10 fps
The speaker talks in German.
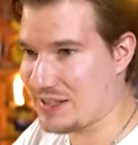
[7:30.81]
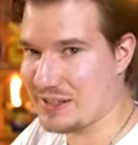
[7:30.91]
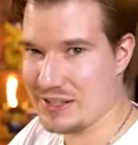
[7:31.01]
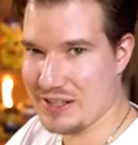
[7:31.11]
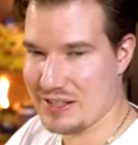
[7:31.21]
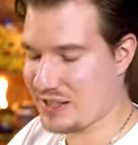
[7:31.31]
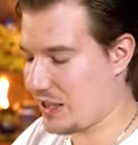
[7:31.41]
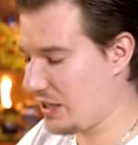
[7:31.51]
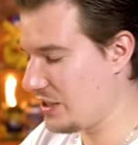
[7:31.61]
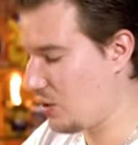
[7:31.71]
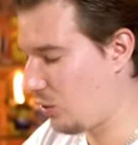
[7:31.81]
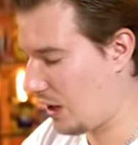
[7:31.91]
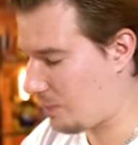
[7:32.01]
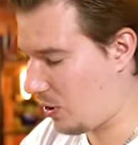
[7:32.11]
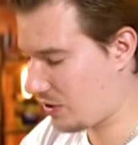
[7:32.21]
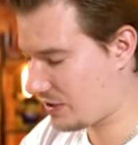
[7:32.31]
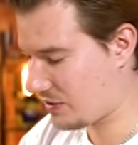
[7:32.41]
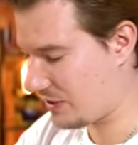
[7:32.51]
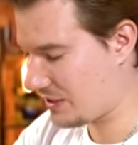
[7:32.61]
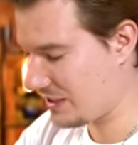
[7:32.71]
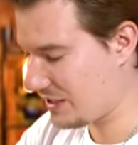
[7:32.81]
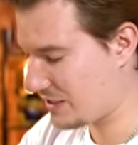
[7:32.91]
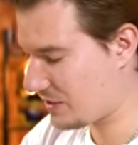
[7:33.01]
Es ist die Glurak-Box und es ist